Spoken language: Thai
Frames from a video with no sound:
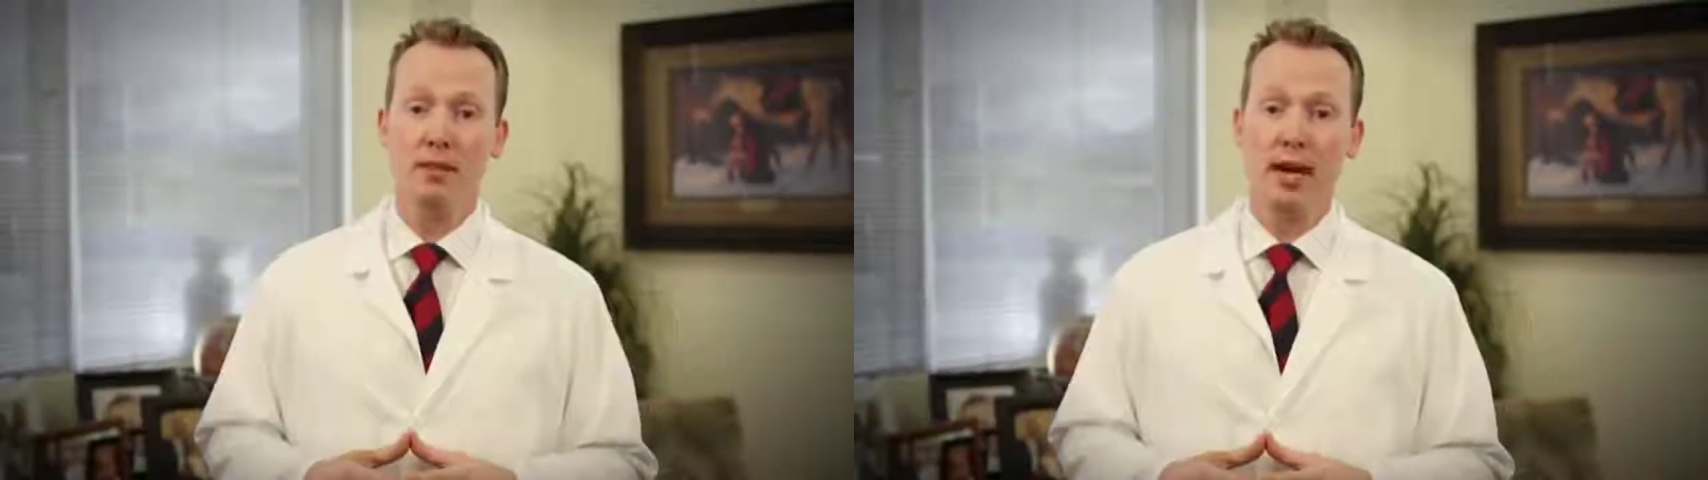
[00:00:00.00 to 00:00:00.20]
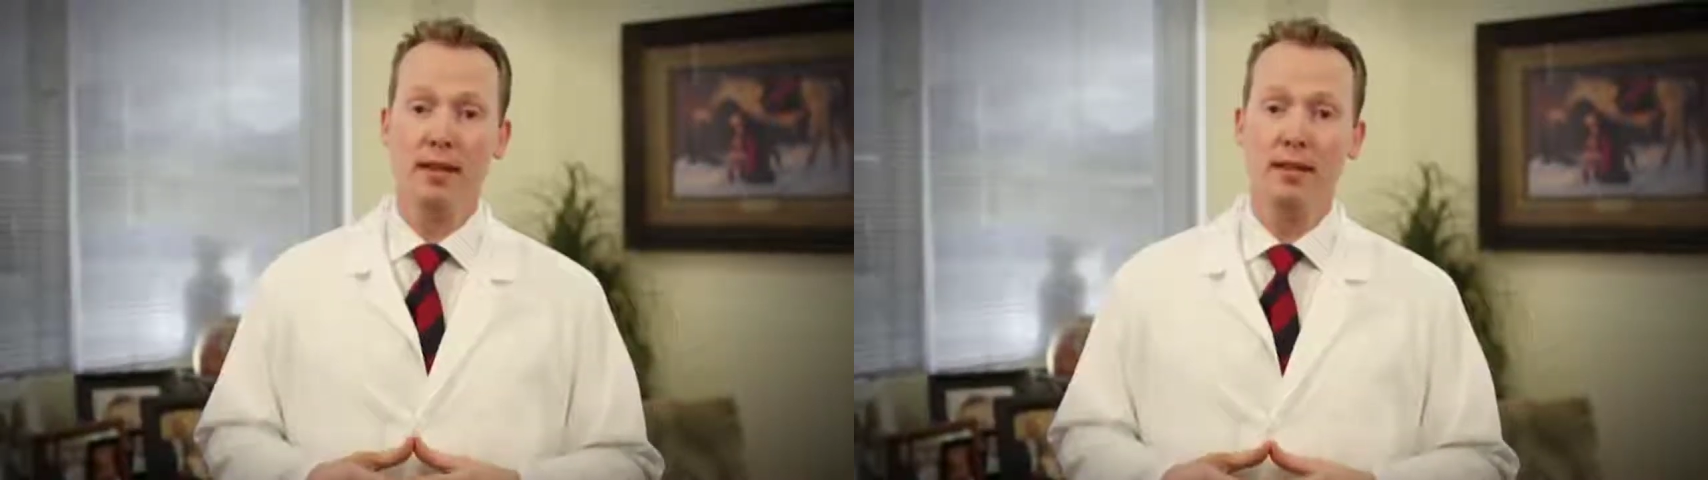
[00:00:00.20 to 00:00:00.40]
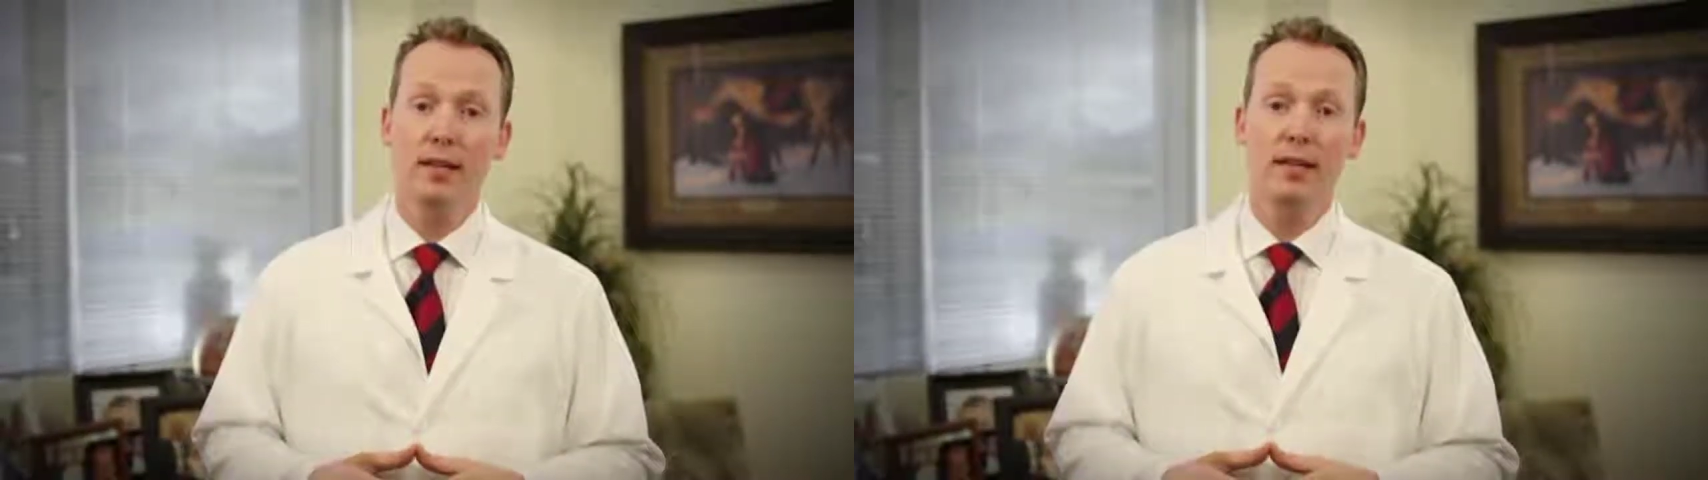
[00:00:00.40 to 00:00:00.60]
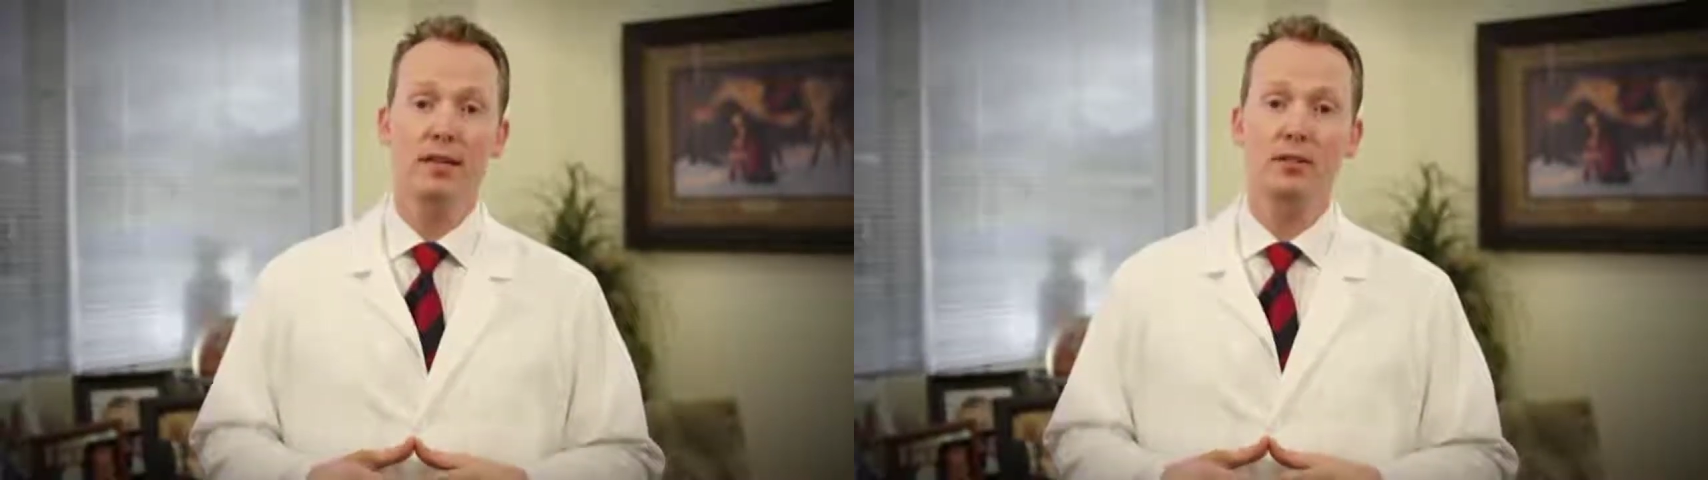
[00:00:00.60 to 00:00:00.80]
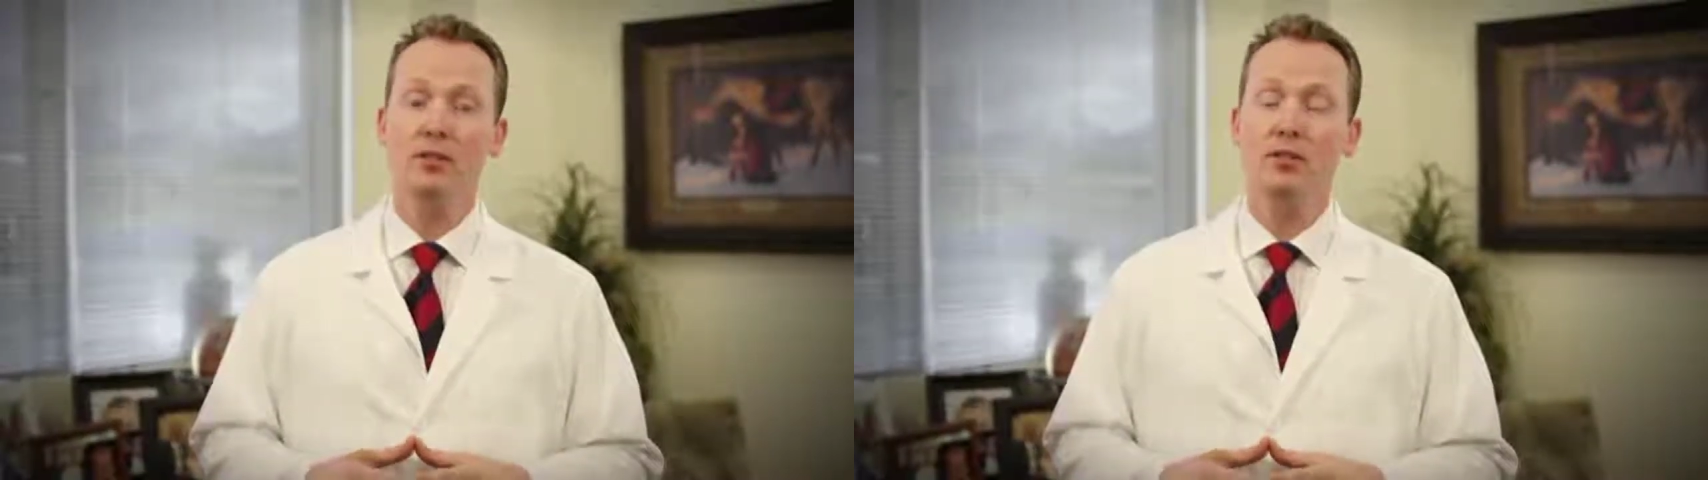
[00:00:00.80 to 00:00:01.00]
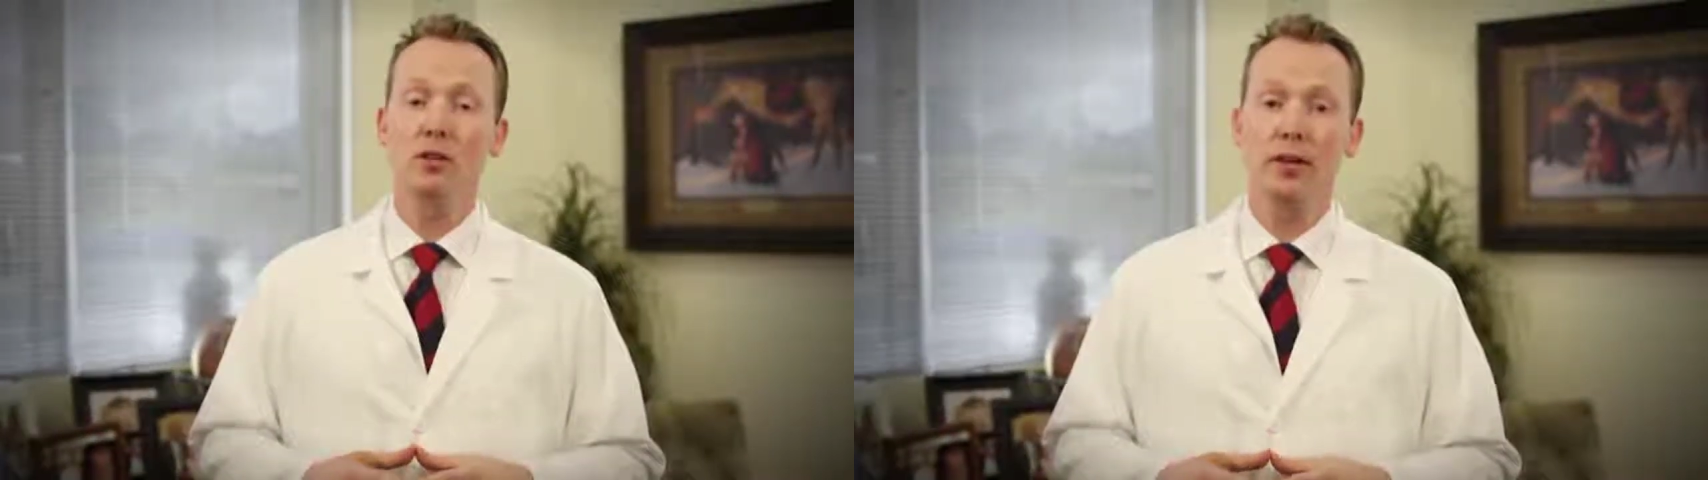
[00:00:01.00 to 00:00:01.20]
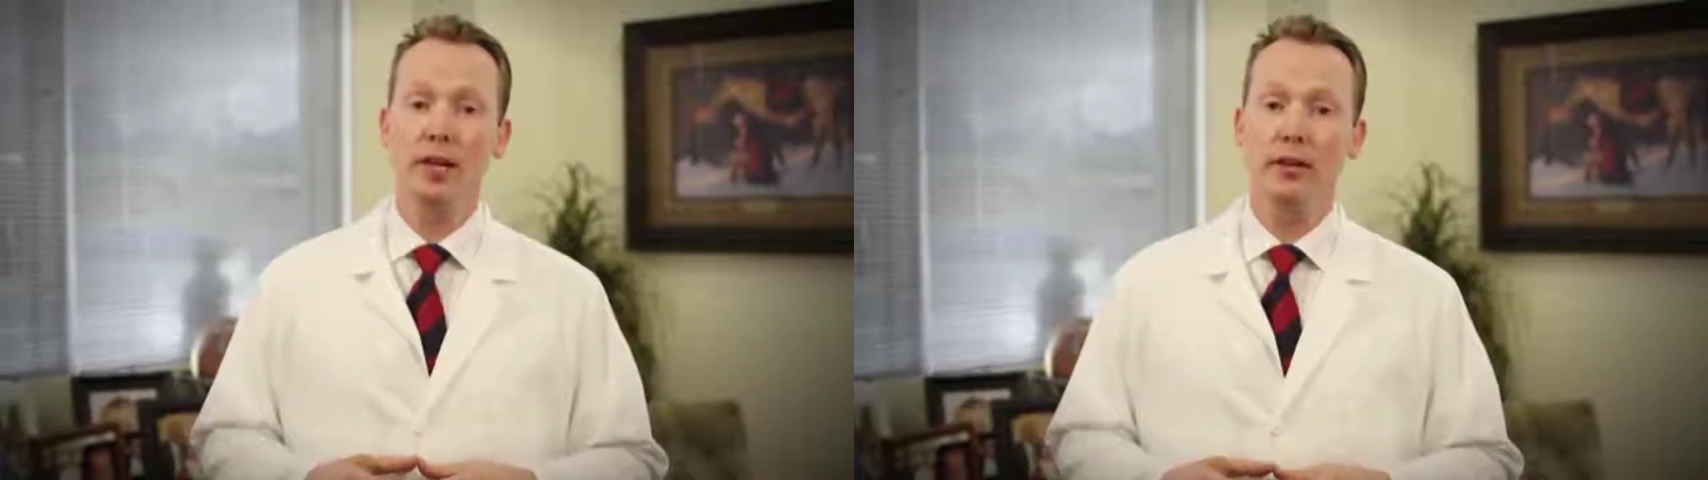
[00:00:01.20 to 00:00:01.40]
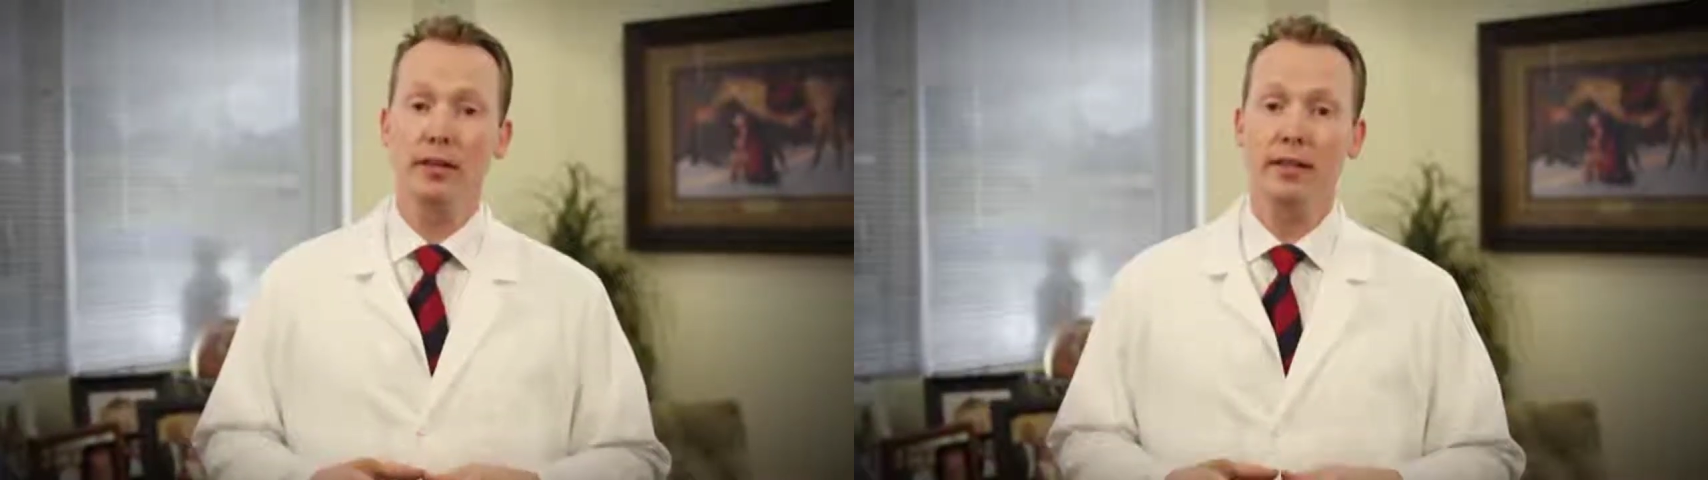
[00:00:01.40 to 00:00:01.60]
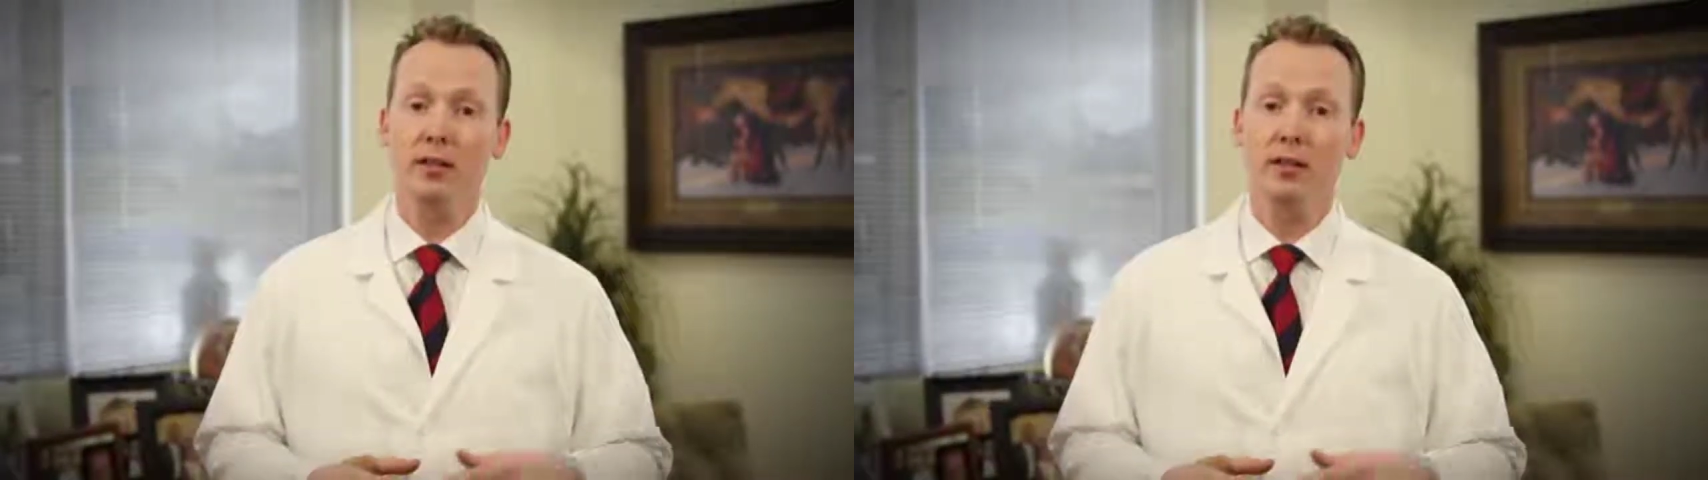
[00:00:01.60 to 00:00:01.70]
ที่ได้รับการจดทะเบียนไว้ในเว็บไซ